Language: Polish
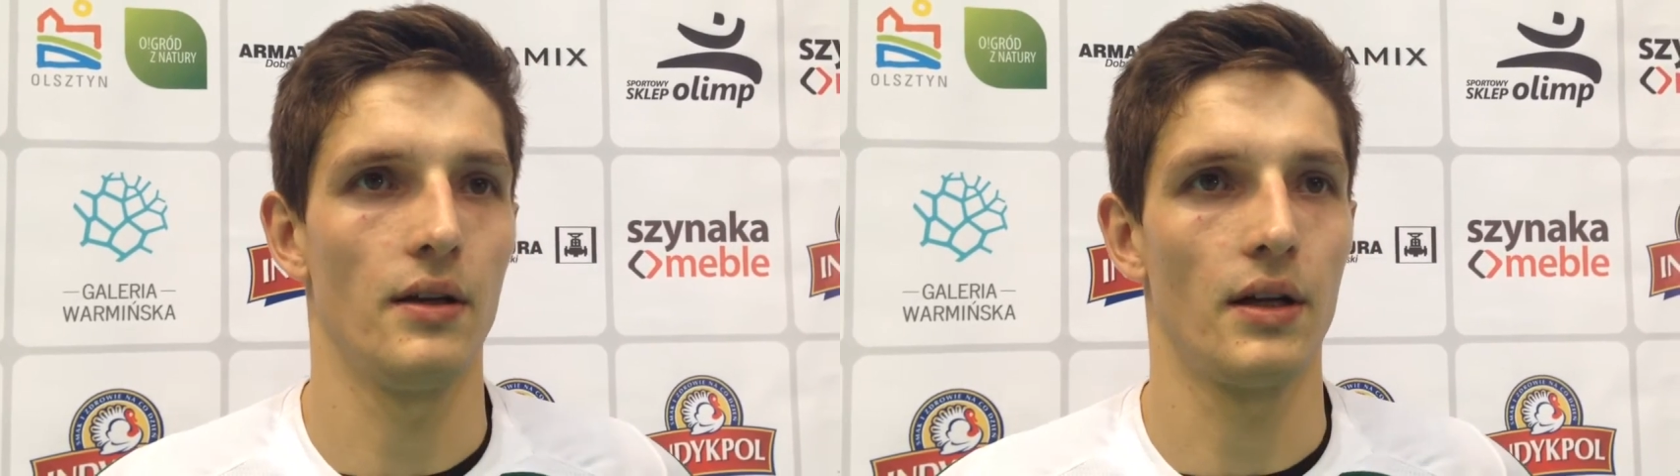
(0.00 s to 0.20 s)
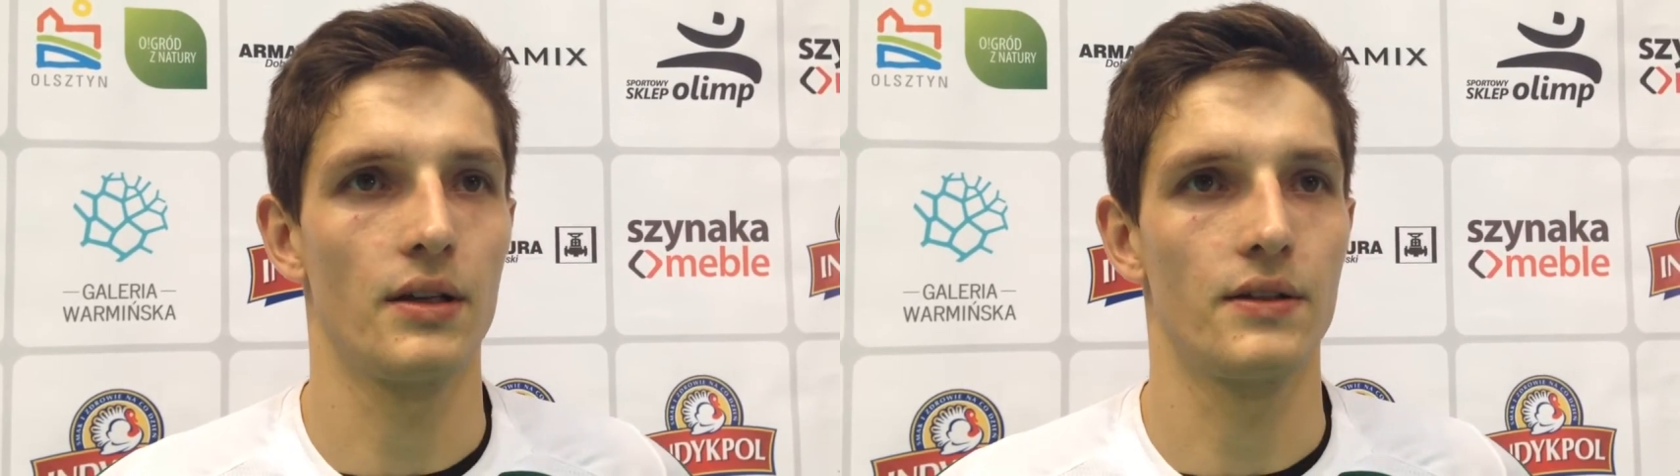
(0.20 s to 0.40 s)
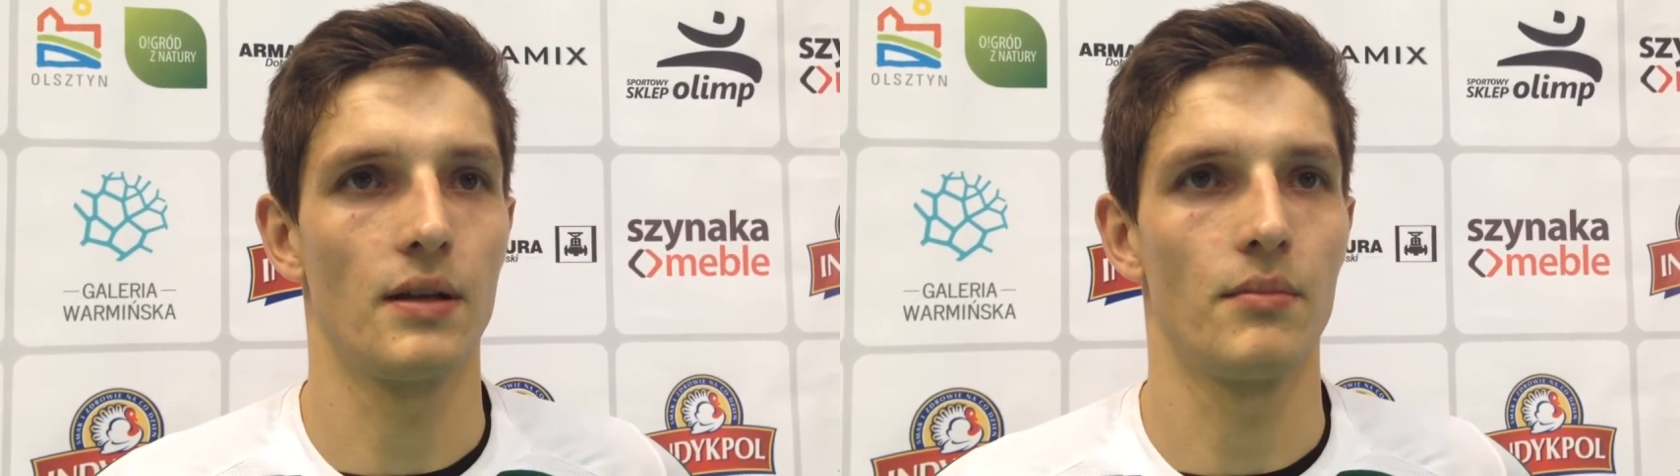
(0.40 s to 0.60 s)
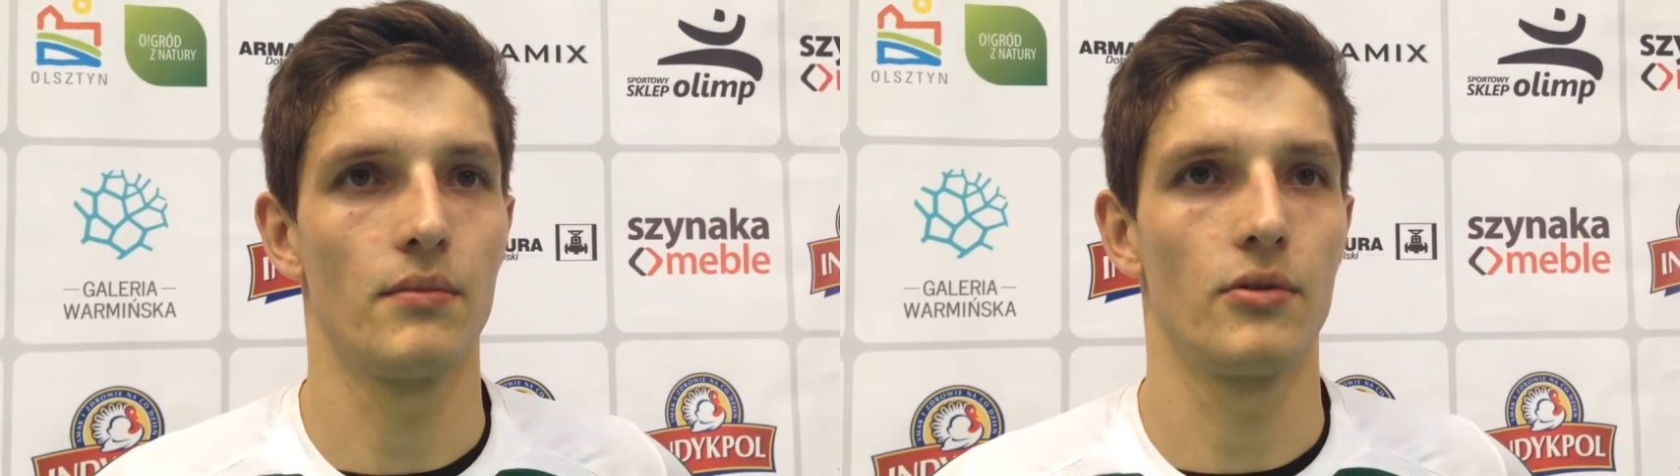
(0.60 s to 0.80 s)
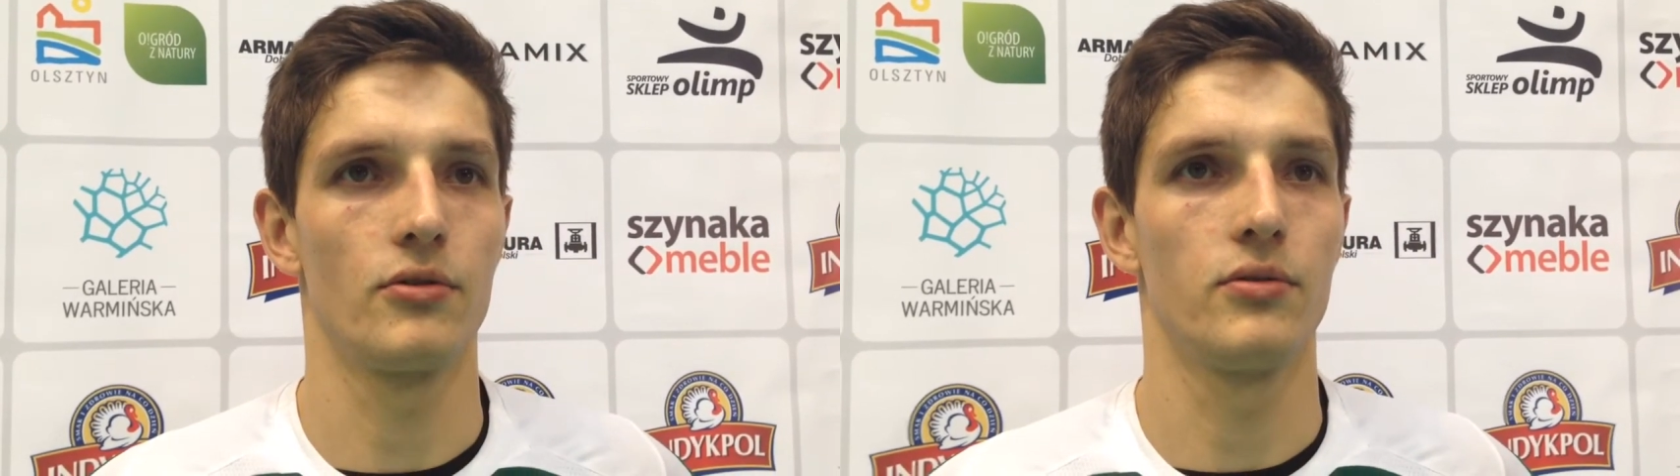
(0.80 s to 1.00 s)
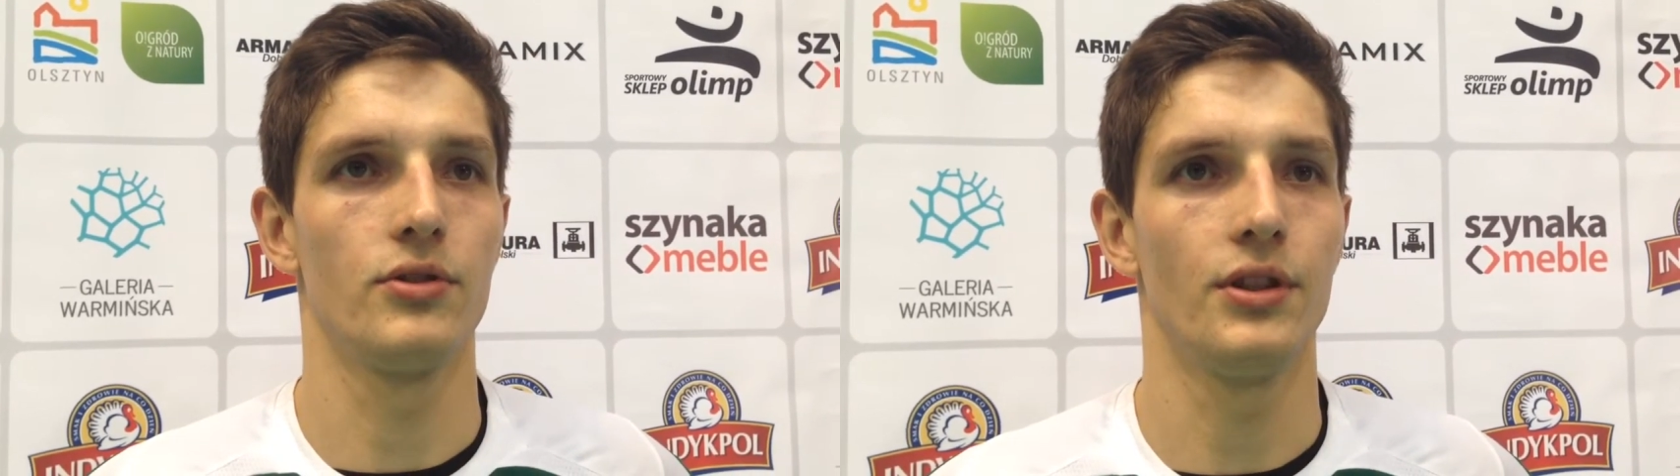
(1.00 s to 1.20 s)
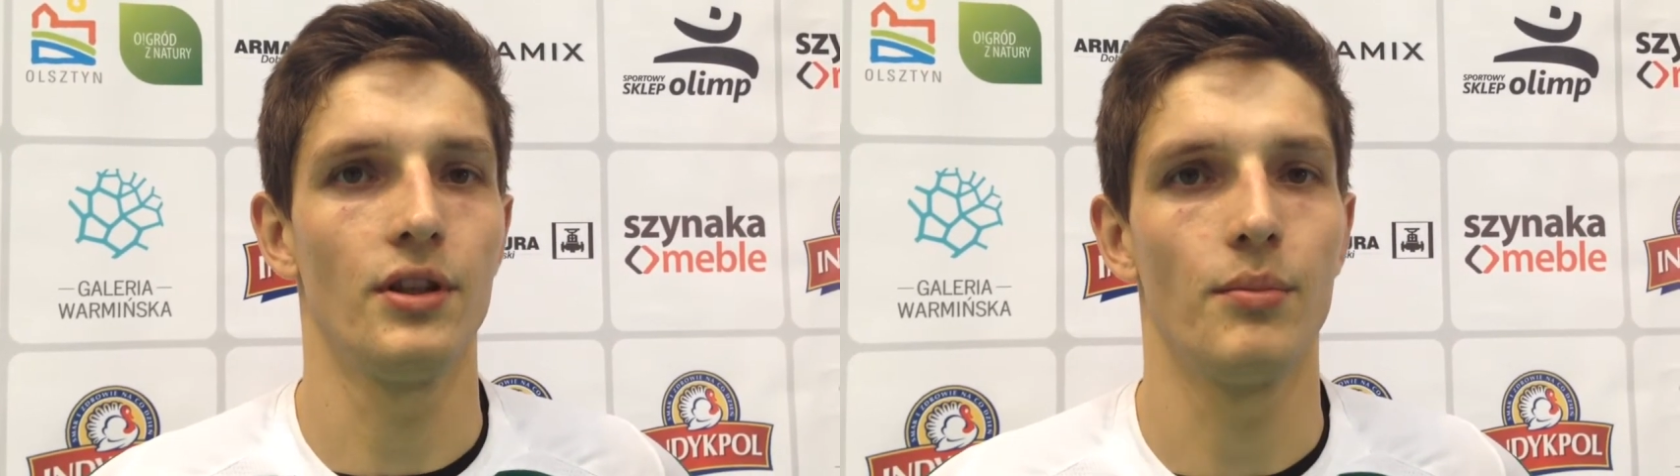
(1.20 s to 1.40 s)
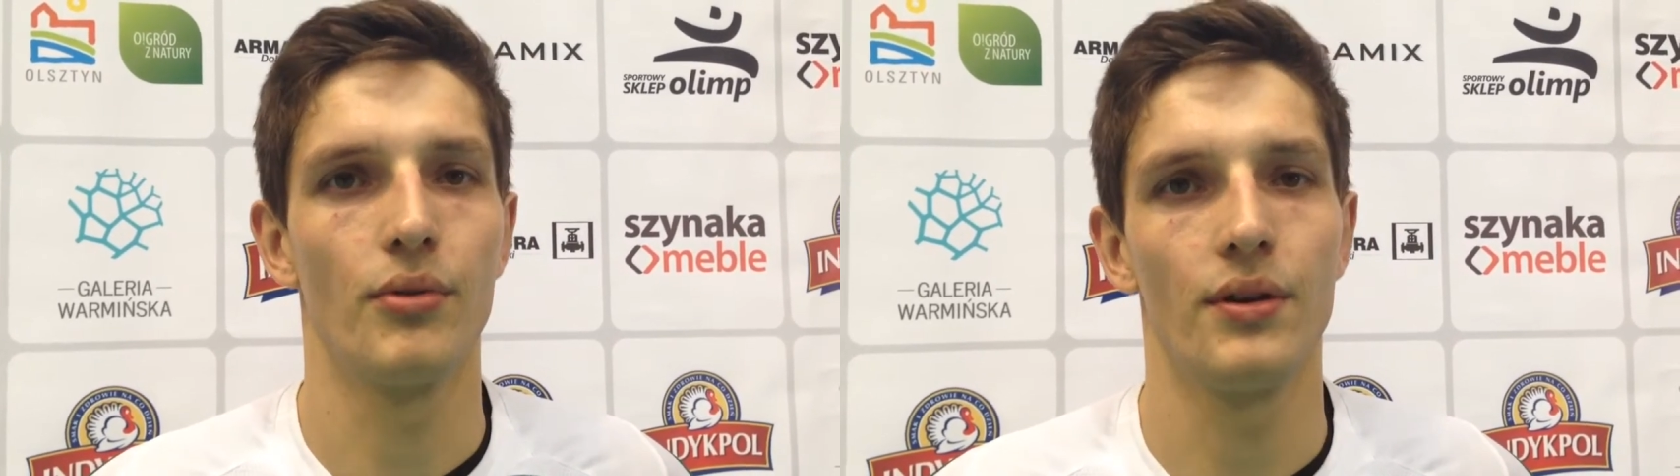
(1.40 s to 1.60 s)
jakieś tam rozluźnienie,
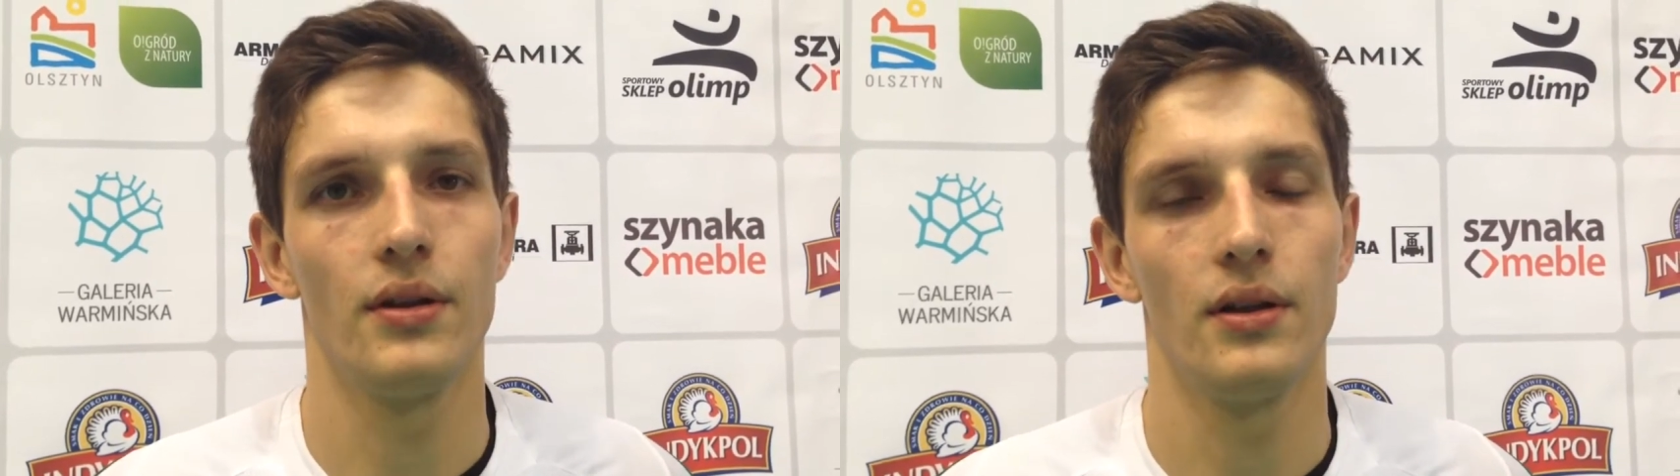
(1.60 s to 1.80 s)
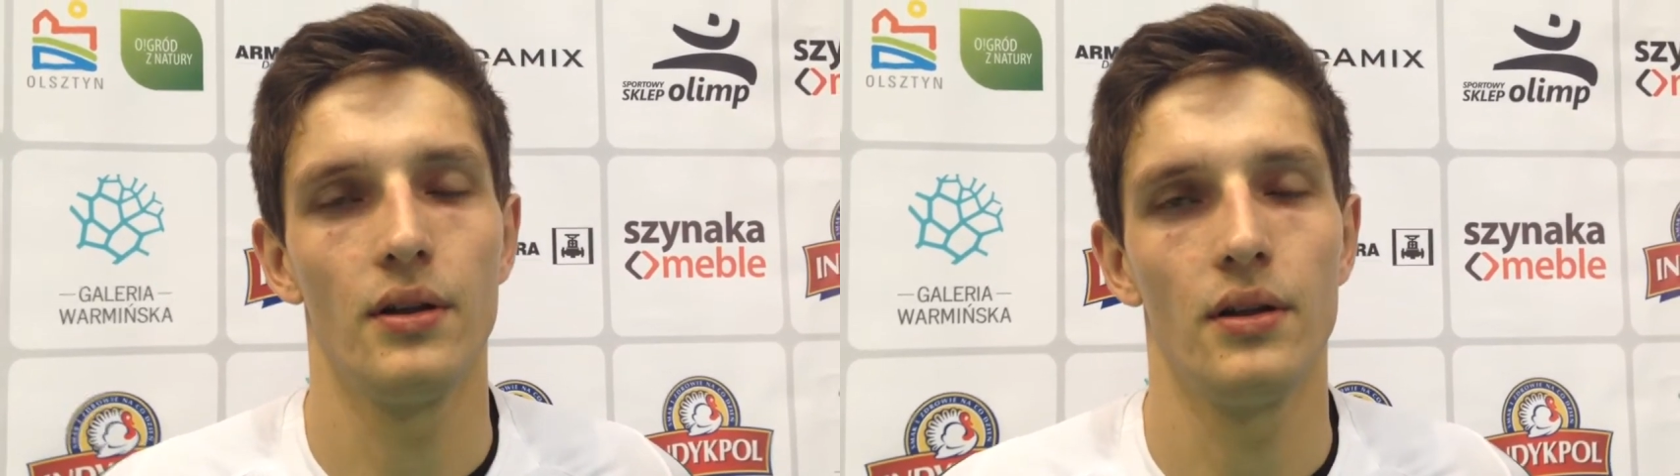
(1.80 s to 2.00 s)
błędy